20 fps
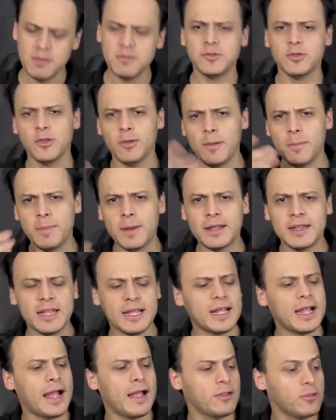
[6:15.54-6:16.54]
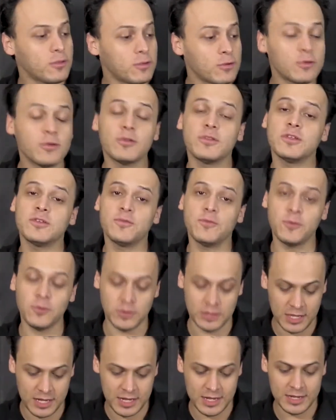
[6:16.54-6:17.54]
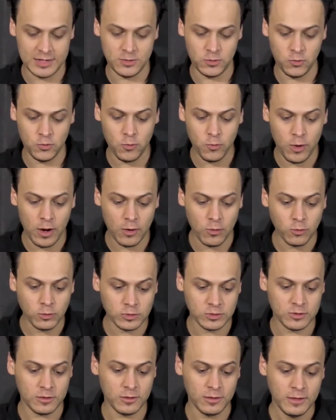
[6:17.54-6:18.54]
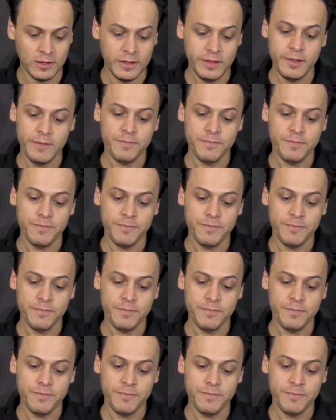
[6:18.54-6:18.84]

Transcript: estuve platicando, lo disfruté, estuvo a gusto.